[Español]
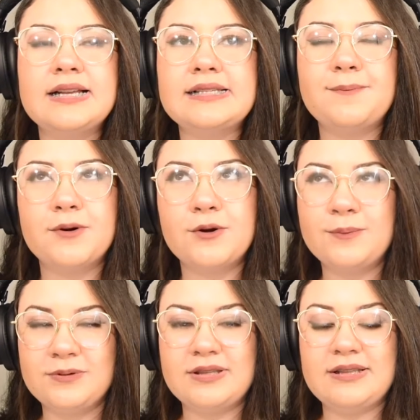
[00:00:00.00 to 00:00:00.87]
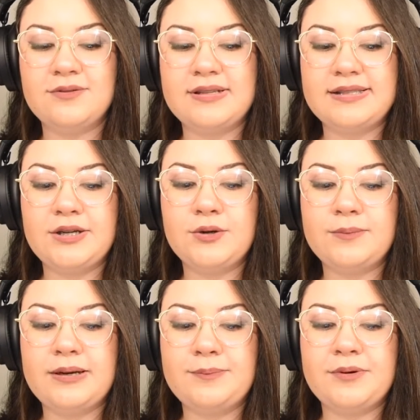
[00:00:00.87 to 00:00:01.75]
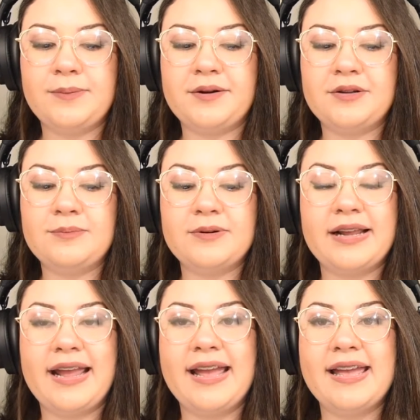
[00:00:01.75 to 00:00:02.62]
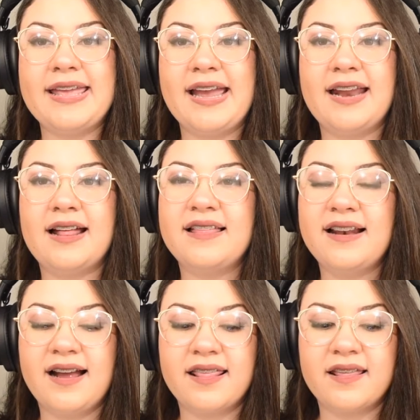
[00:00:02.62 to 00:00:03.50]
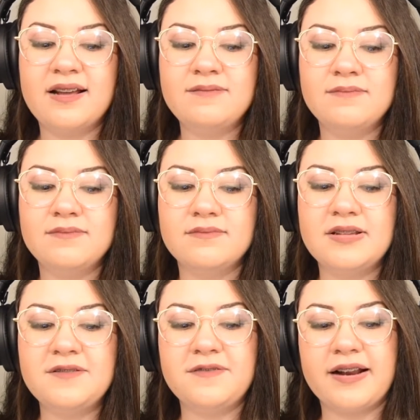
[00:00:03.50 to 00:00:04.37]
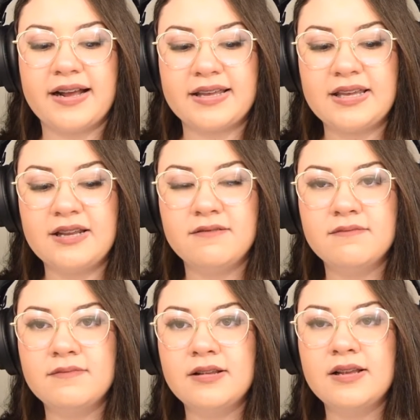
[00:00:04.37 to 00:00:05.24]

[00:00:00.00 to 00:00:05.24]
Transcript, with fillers: Se preocupó tanto este hombre por Beryl porque ella era delgada y frágil